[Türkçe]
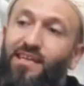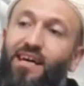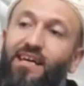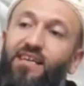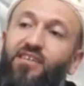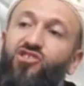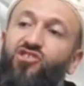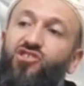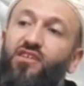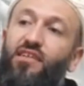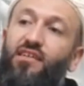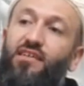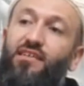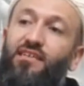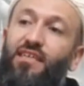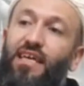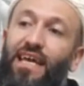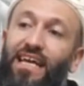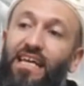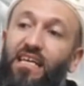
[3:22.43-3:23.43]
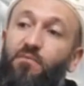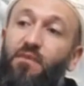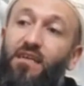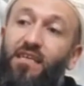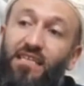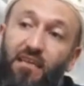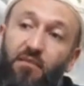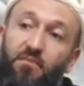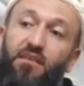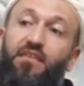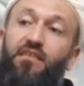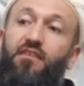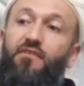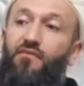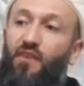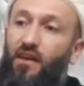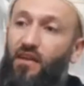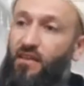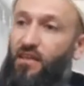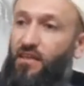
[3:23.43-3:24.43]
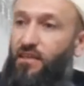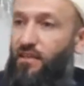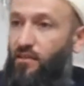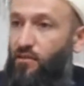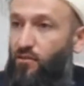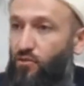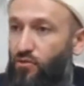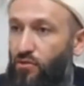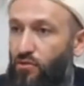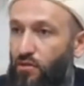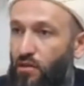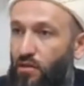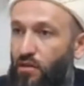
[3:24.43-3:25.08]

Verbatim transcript: karıncaların ekmek yemediğini fark ettik diyor.